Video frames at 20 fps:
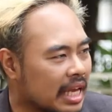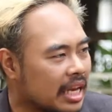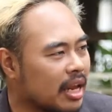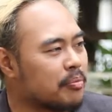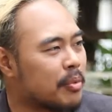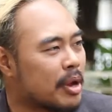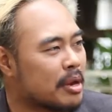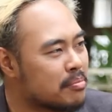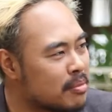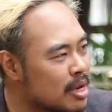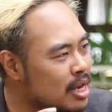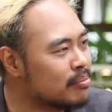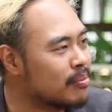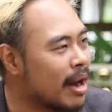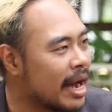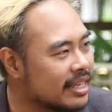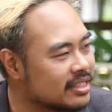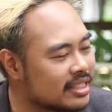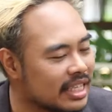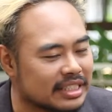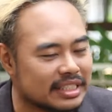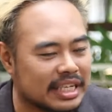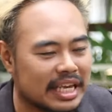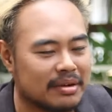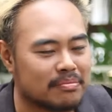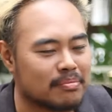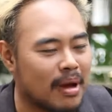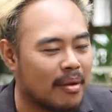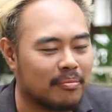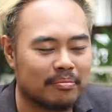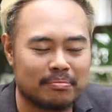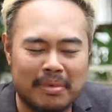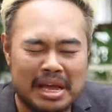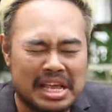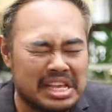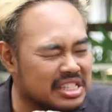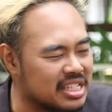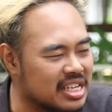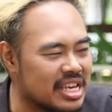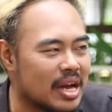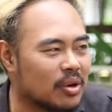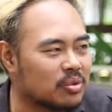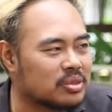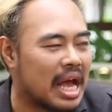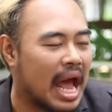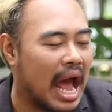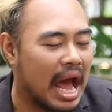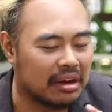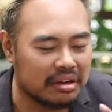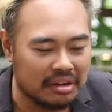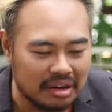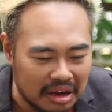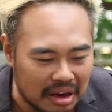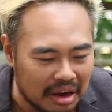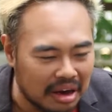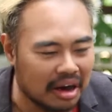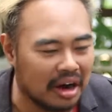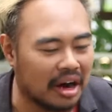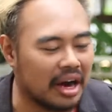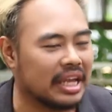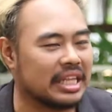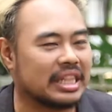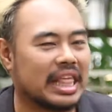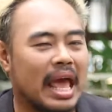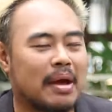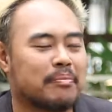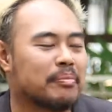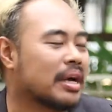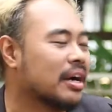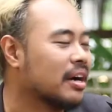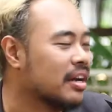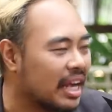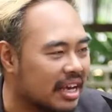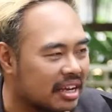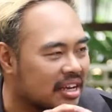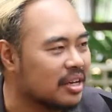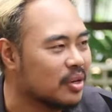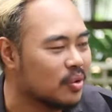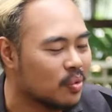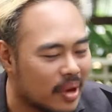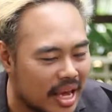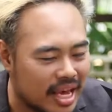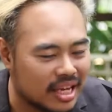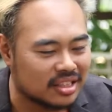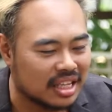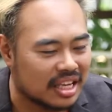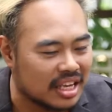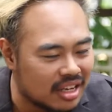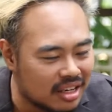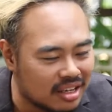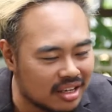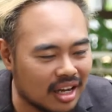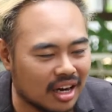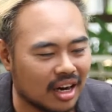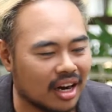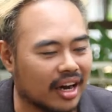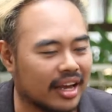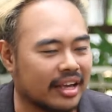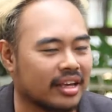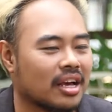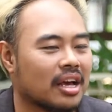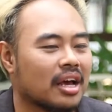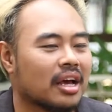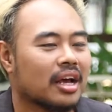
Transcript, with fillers: แต่ถ้าเป็นมือใหม่จริงๆ แบบไม่เชี่ยวชาญเเลย แทบไม่เคยได้ขึ้นเวทีเลย